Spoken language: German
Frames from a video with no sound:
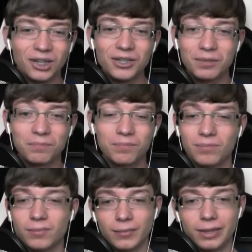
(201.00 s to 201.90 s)
Und ich,
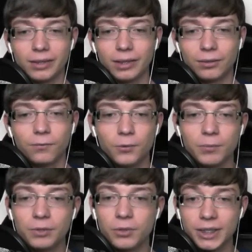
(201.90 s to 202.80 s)
ich, ich,
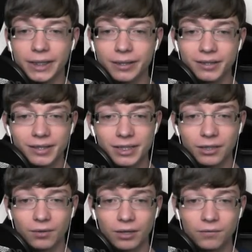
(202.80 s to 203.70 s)
mich würde es echt
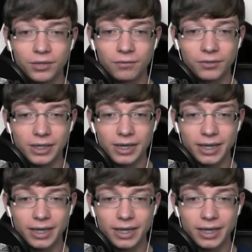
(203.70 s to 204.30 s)
interessieren, an wie vielen